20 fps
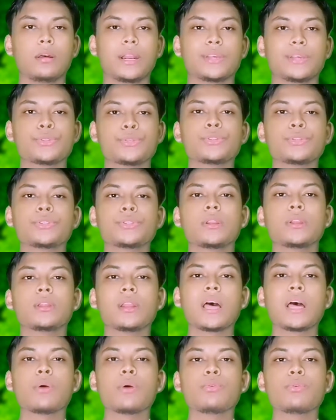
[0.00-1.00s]
রাসুল
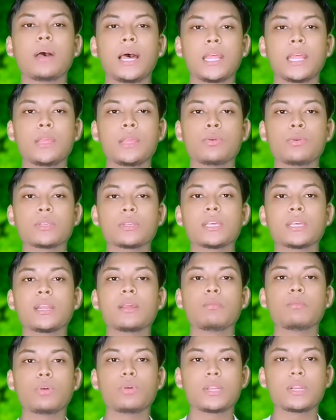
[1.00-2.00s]
সাল্লাহ
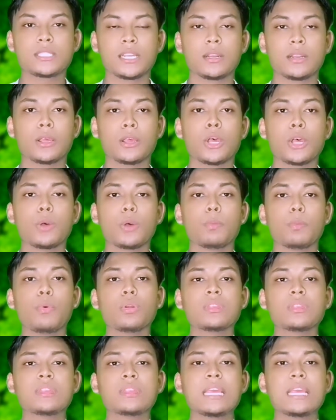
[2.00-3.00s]
আলাইফাসাল্লাম বলেছেন
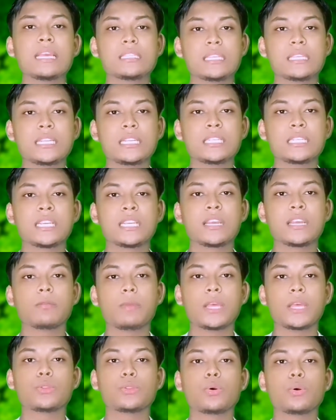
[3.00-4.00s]
প্রত্যেক জিনিসের
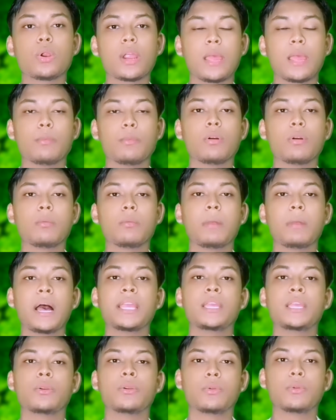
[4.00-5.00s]
ভেতর এবং
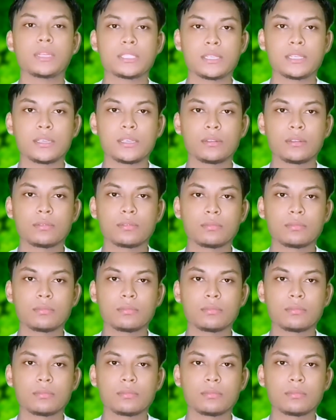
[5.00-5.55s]
বাহির রয়েছে